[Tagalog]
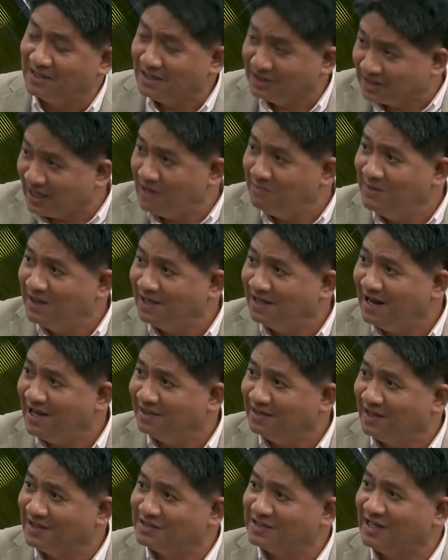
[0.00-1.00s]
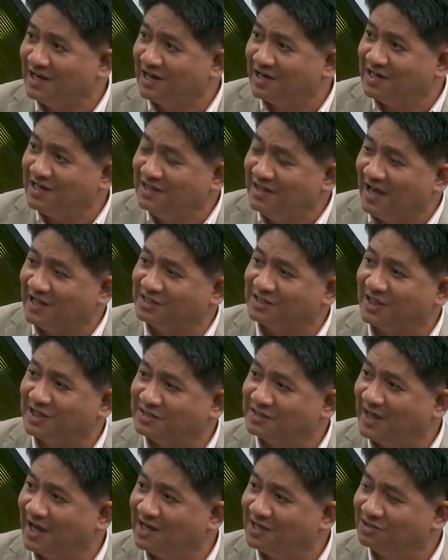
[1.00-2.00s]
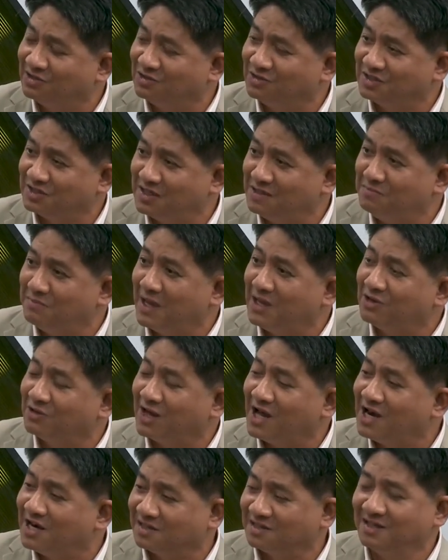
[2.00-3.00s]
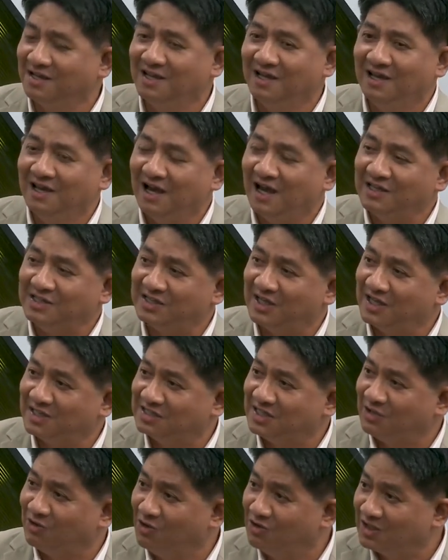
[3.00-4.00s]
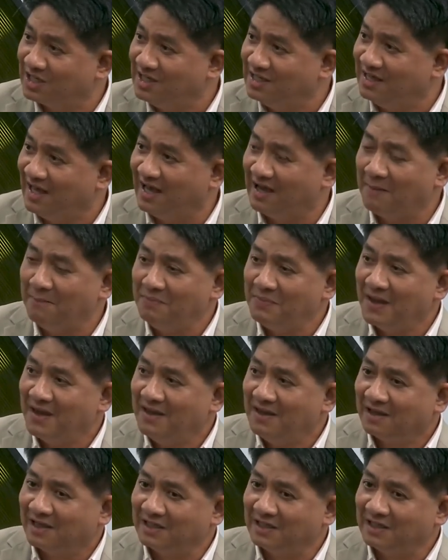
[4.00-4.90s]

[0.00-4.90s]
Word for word: At kaibigan natin, si mm. Larida, mm. at saka si, Art, si Mayor Art, oo. at saka si Kong Rida. Oo, oo.